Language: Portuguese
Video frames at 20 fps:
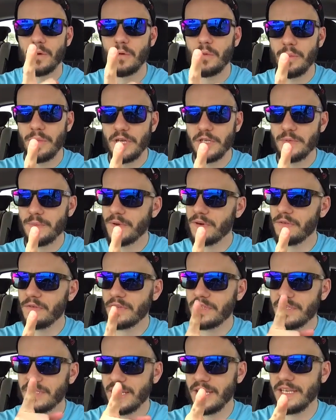Um beijo para
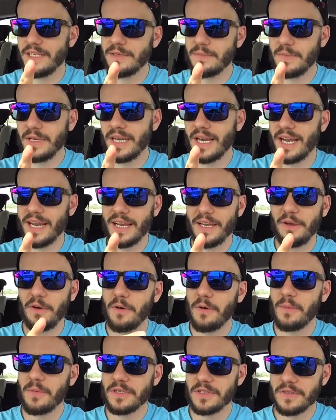vocês, Mirella e
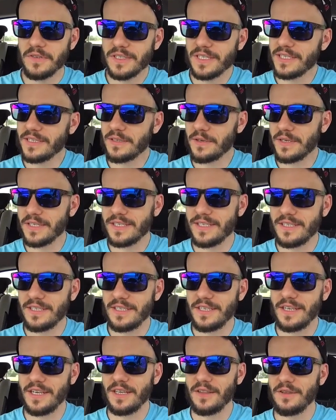Rômulo, se vocês estão
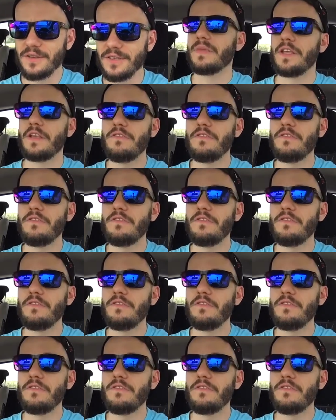assistindo.